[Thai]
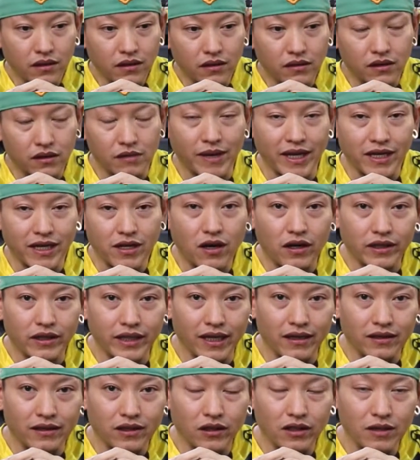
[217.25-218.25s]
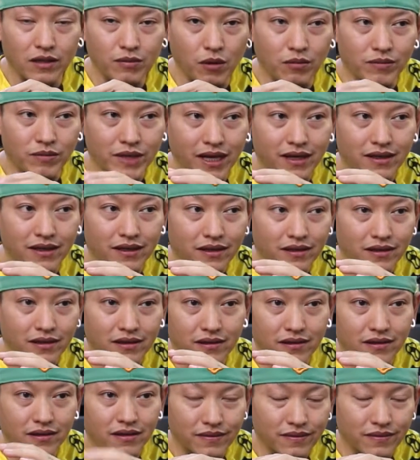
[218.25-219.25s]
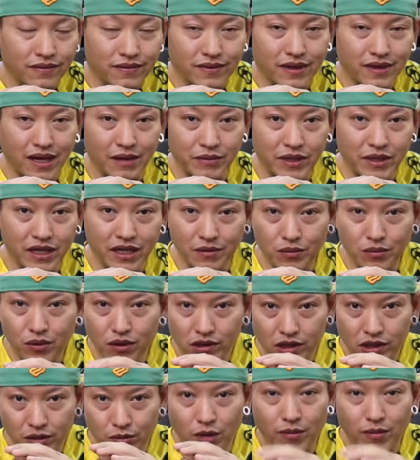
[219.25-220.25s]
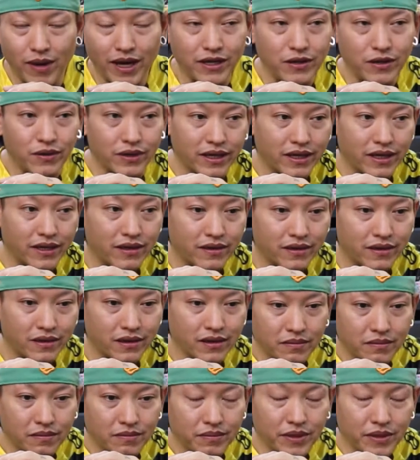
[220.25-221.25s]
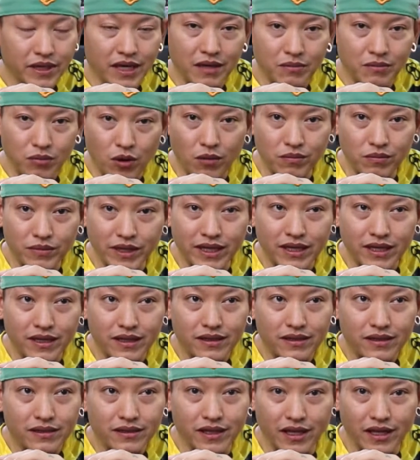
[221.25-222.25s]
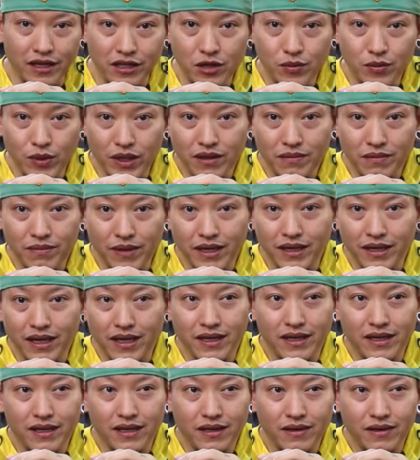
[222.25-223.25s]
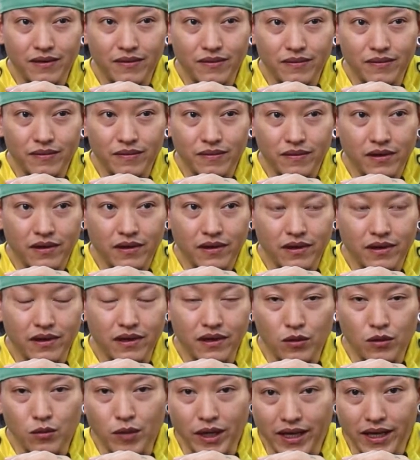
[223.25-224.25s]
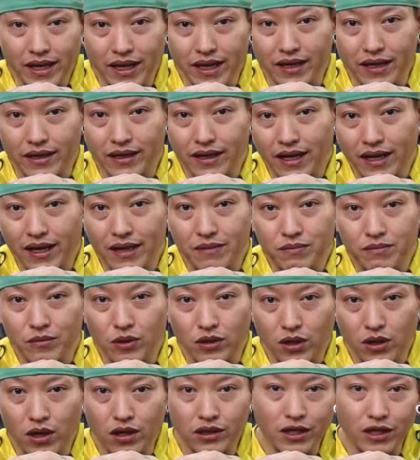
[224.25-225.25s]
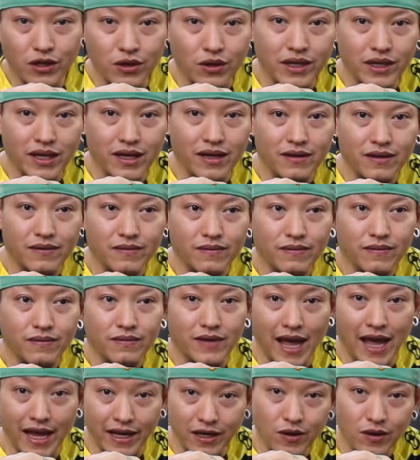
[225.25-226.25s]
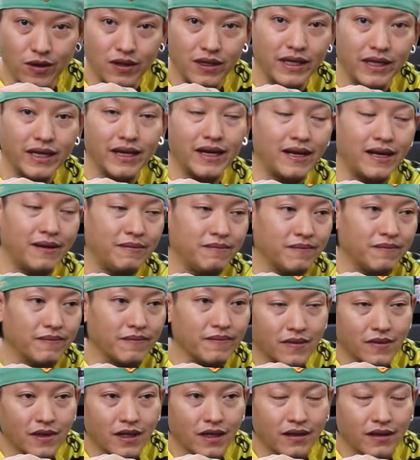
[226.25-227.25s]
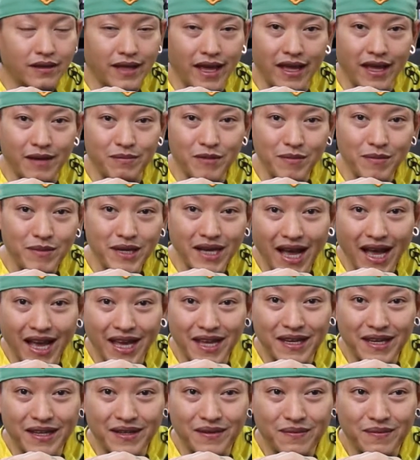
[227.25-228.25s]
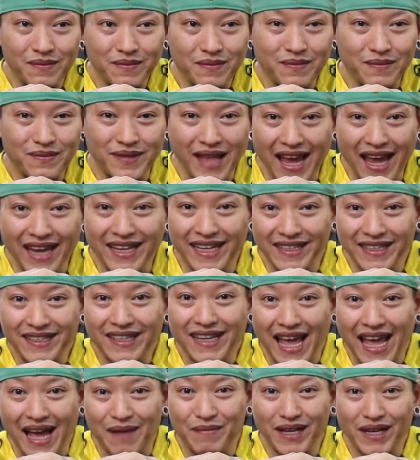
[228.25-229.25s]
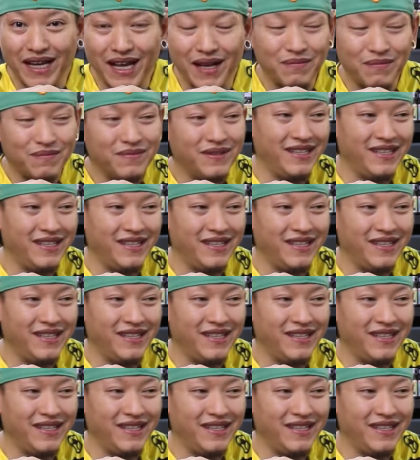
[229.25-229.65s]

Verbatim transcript: สมัยก่อนเนี่ย ตอนที่ผมยังขับขี่พวกซูเปอร์ไบค์อยู่เนี่ยเพื่อนผมเนี่ยเสียชีวิตไปในอุบัติเหตุนะครับ บนท้องถนนเนี่ยหลายคนเลยนะครับ แต่ไม่มีใครตายในสนามนะครับ